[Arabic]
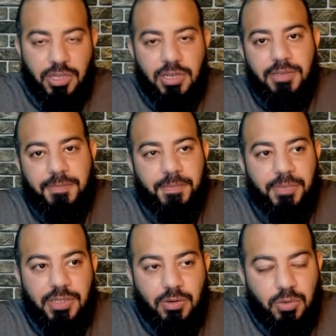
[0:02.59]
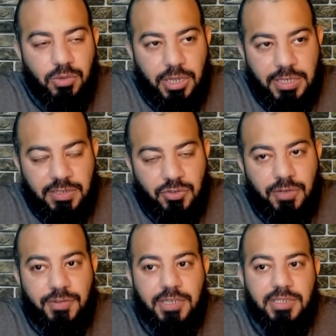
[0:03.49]
وجل يقول الله عز وجل
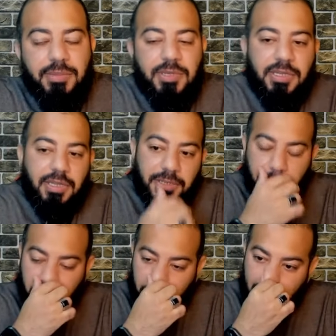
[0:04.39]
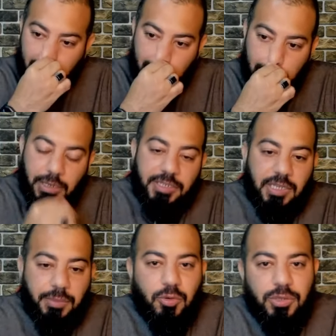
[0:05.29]
في كتابه الكريم
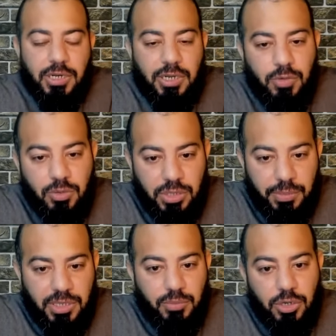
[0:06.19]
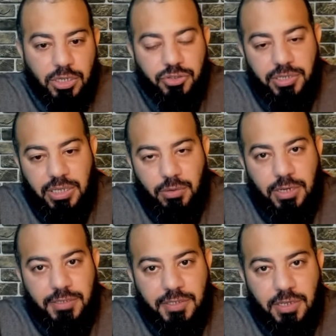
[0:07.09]
السابقون الأولون من المهاجرين
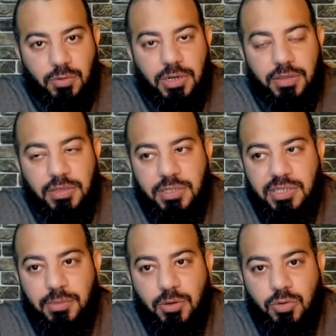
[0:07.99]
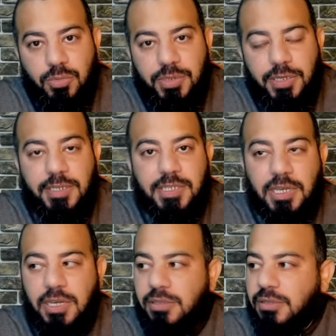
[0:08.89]
والأنصار والذين اتبعوهم
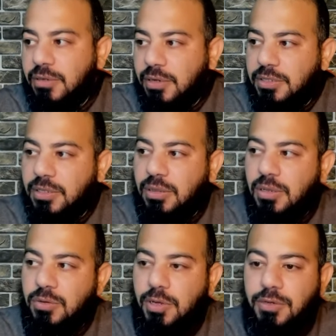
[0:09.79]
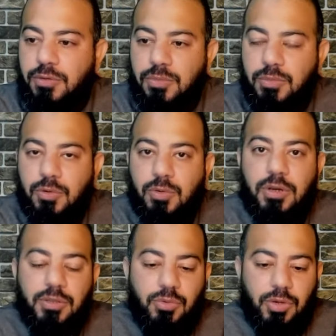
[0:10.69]
بإحسان رضي الله عنهم
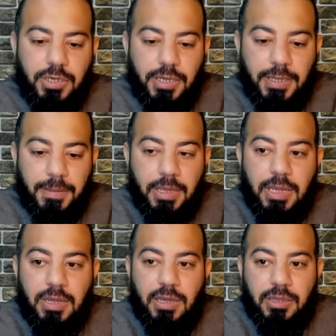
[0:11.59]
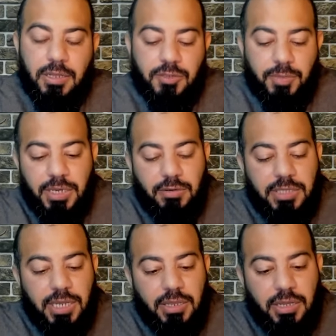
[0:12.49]
ورضوا عنه الله سبحانه
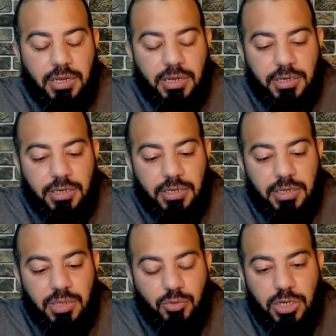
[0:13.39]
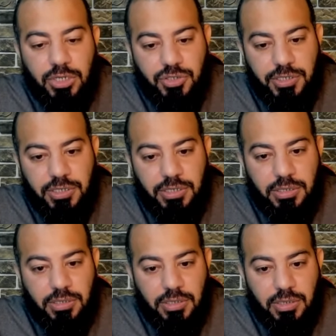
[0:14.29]
وتعالى ذكر المهاجرين
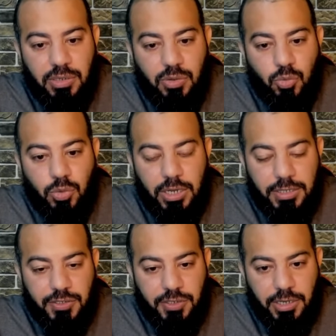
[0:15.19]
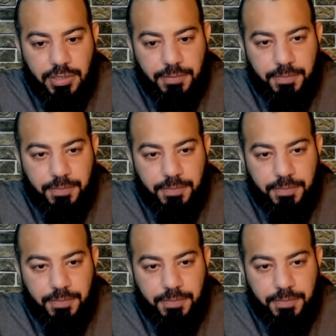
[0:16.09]
والأنصار